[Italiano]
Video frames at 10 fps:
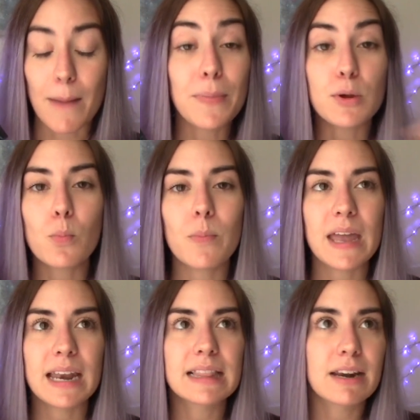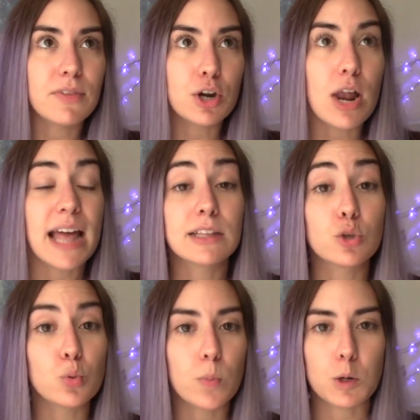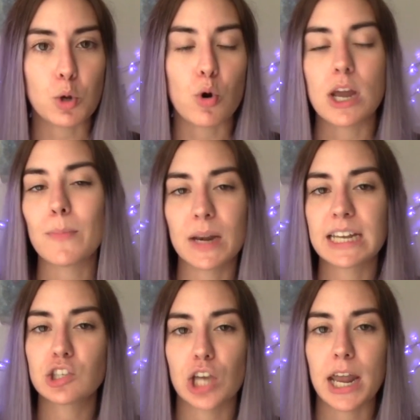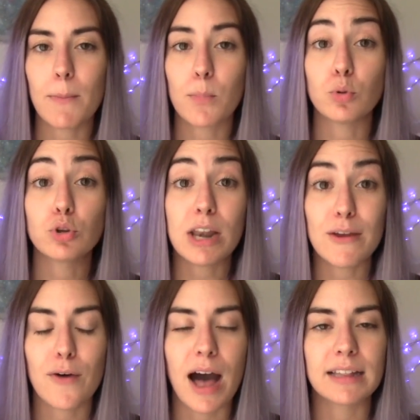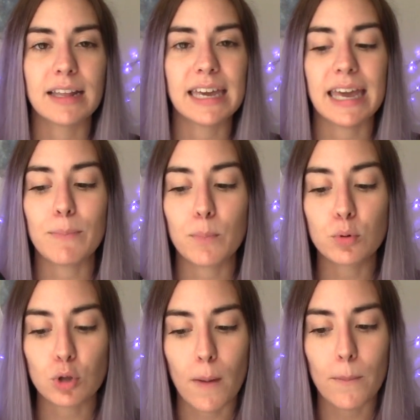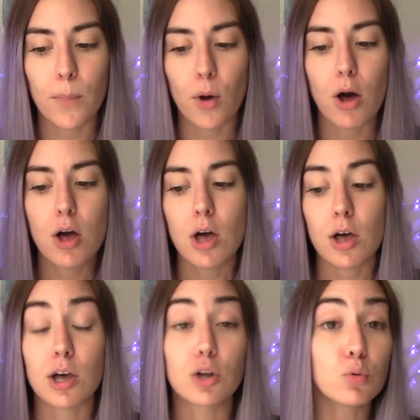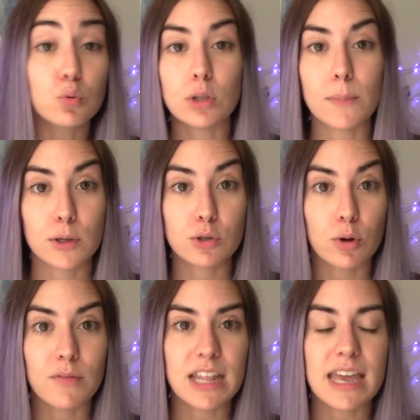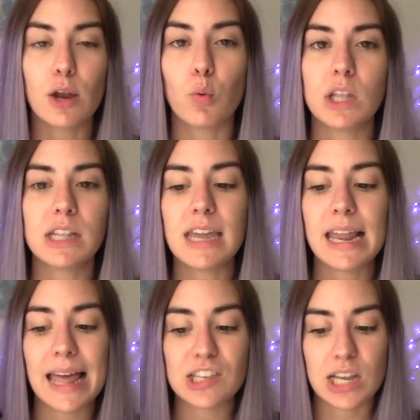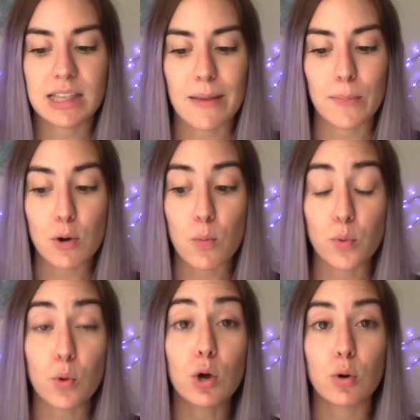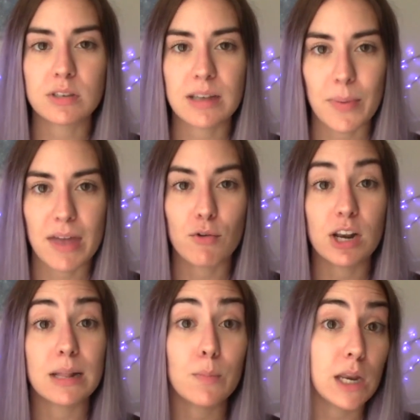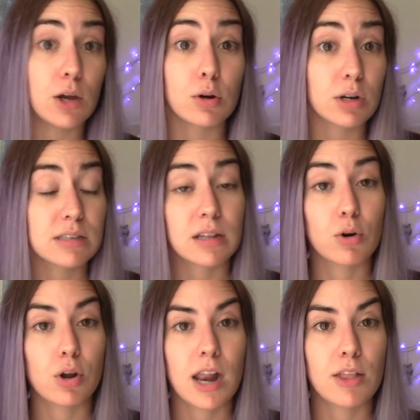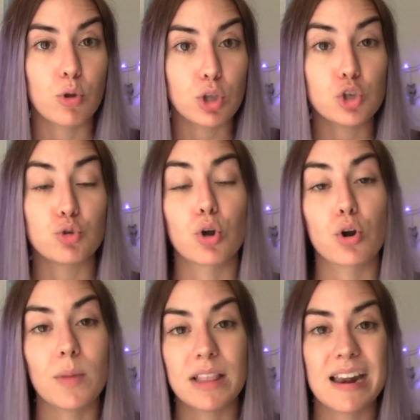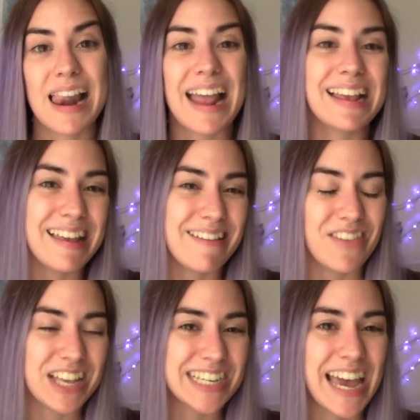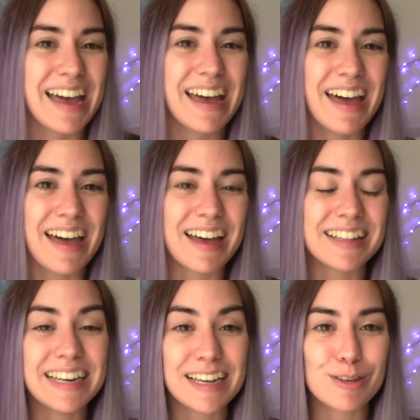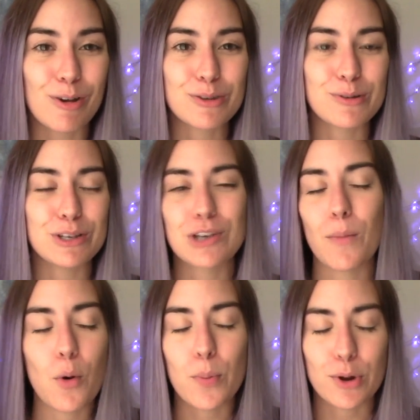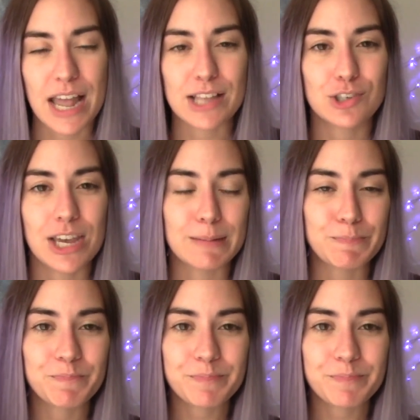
per un bene tra virgolette superiore, per cacciare appunto le fate che purtroppo eh, non tutti possono vedere quindi la gente è per lo più inconsapevole del pericolo che sta correndo ogni giorno mentre lei invece eh, di nascosto diciamo protegge eh,